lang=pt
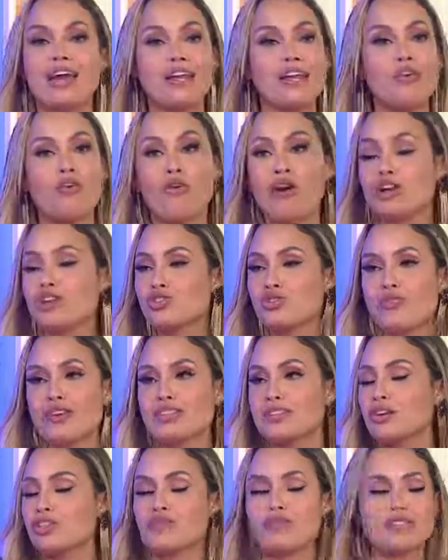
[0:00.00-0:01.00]
e com a Ju vai
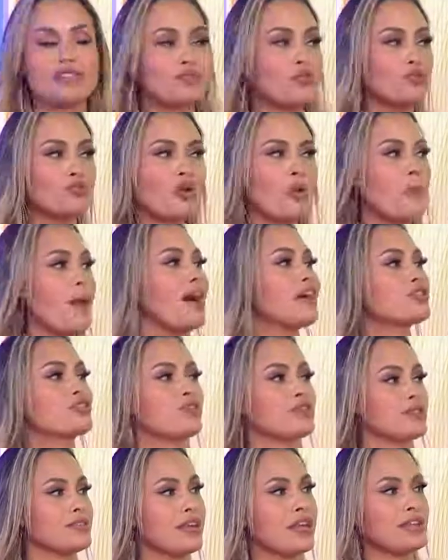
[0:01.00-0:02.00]
ser, acho que vai ser
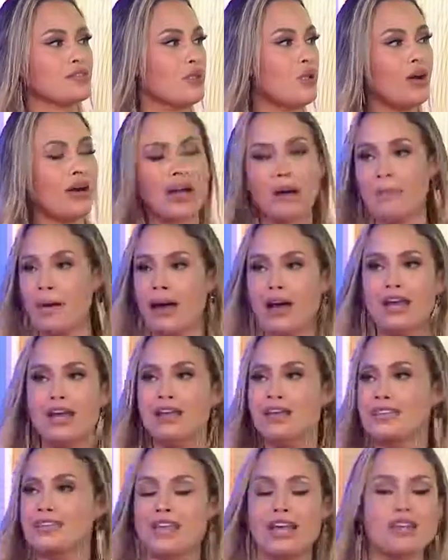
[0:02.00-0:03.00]
automático assim, eles vão acabar
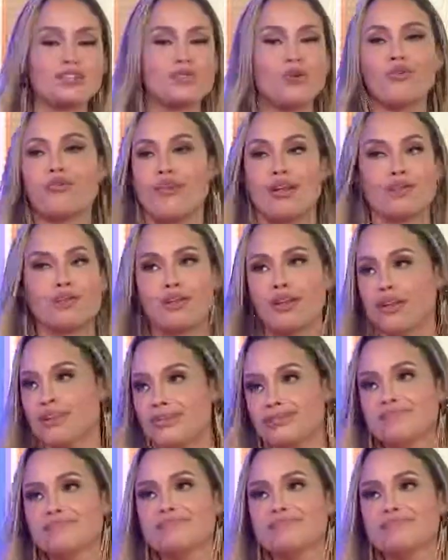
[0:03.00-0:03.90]
se resolvendo ali.